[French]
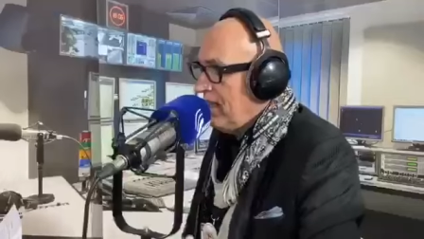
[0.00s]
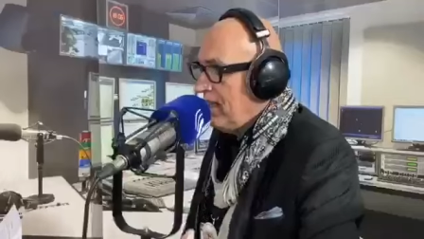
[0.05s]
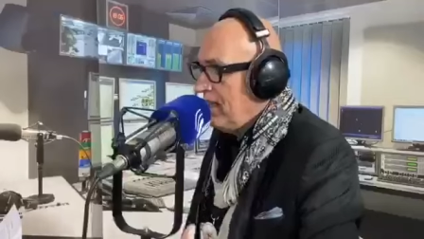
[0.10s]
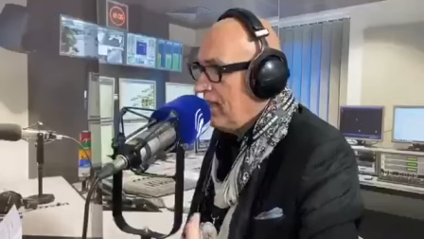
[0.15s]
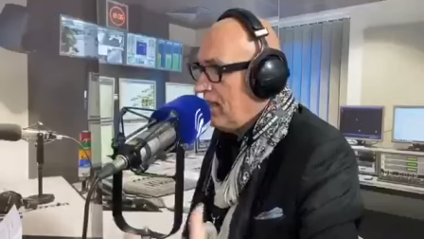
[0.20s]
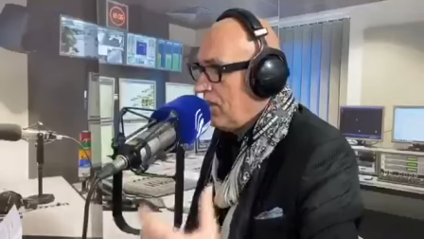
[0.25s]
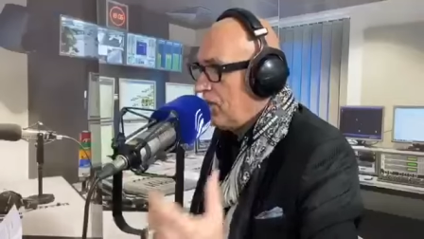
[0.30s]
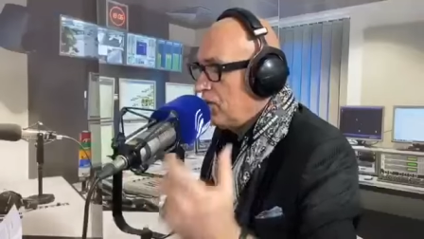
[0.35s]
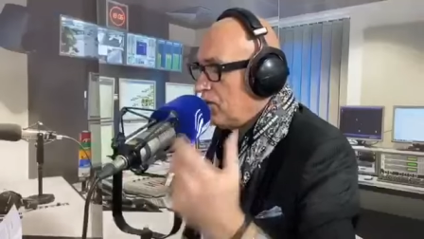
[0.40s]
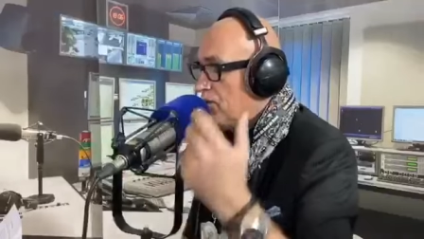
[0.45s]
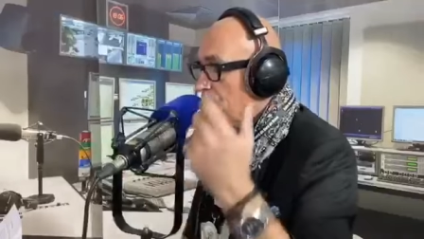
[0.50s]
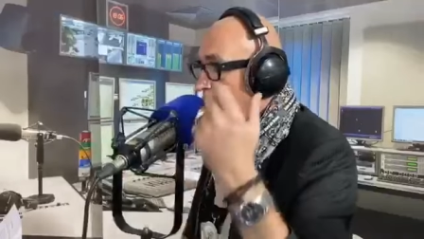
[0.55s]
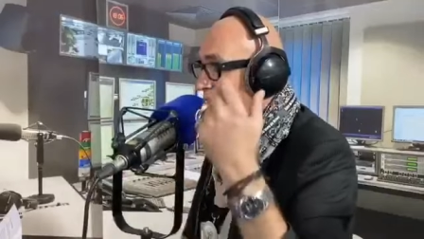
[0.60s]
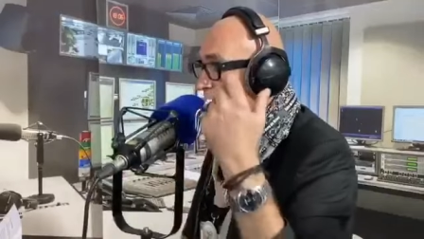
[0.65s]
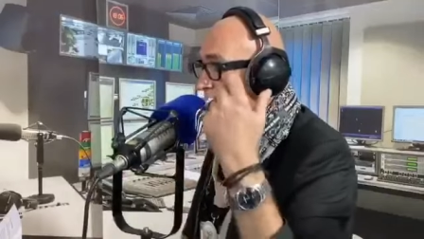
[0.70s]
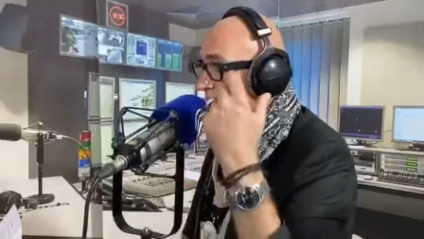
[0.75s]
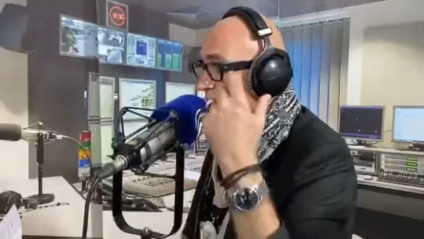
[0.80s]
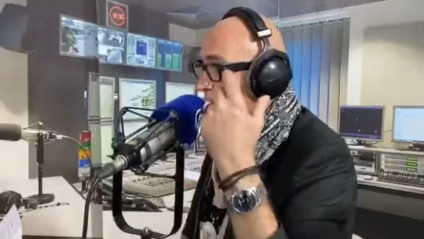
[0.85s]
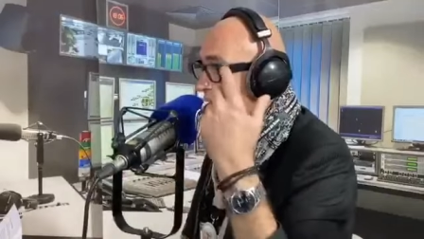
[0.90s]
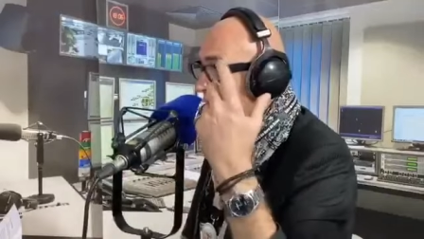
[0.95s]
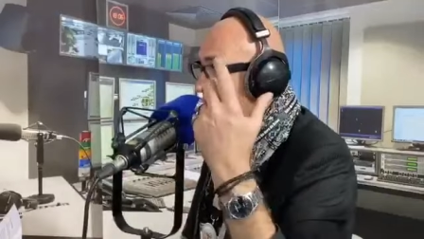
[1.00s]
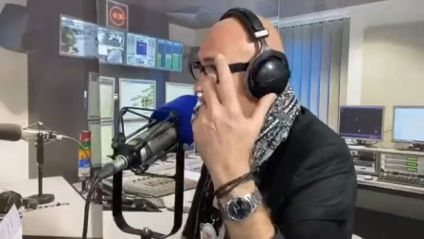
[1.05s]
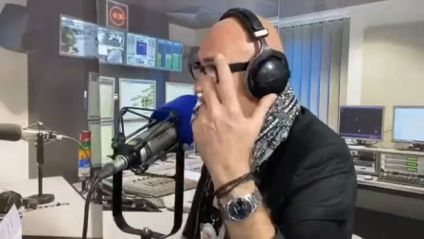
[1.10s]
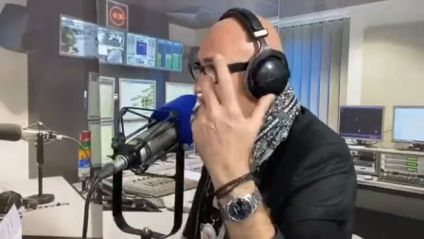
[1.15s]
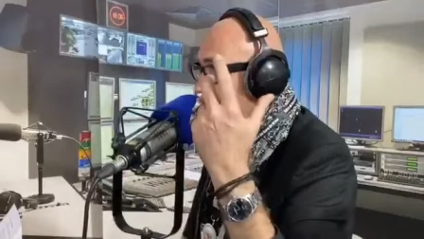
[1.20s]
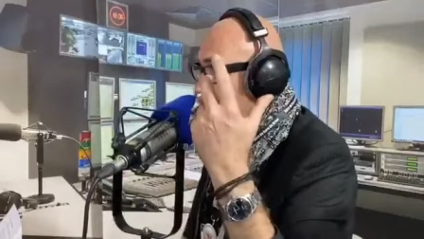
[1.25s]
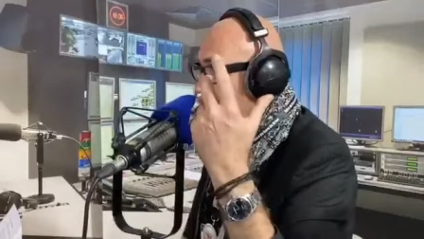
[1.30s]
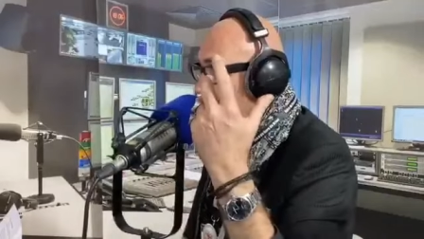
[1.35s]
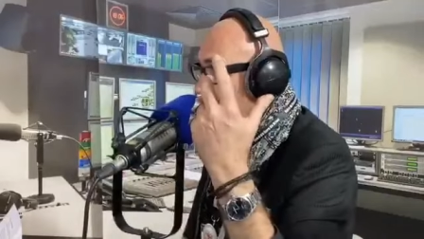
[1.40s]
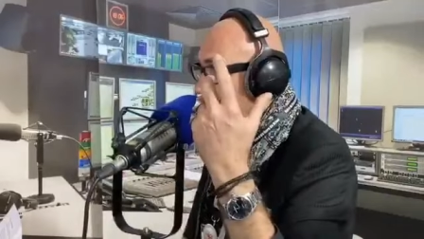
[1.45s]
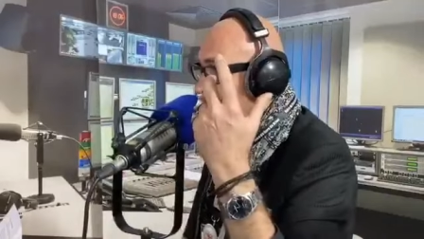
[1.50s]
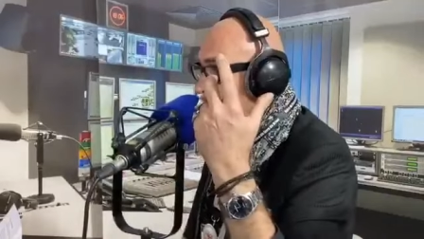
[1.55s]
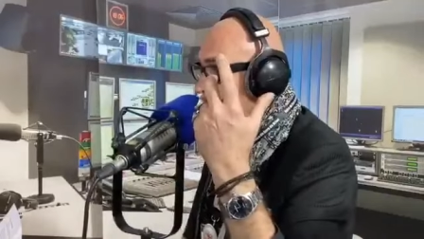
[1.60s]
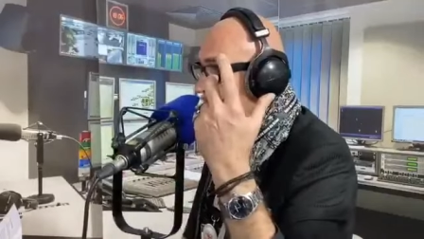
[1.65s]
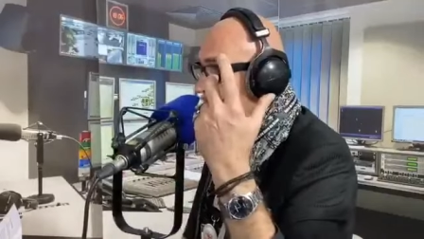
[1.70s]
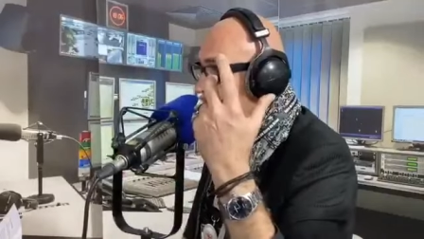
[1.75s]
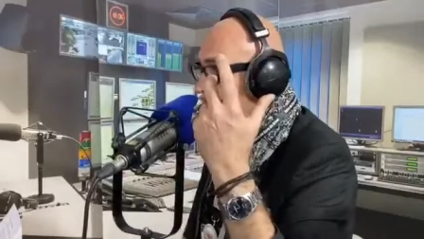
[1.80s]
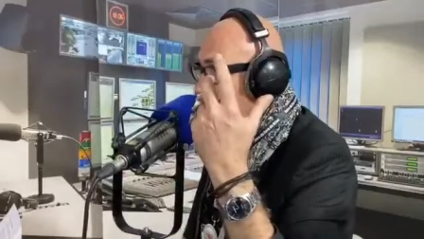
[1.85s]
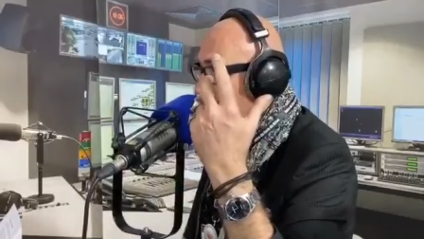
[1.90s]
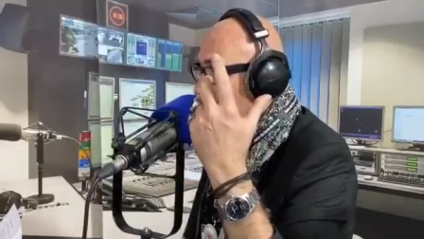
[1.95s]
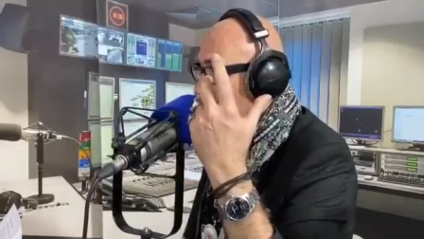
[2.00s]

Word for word: Et en suivant les indications de,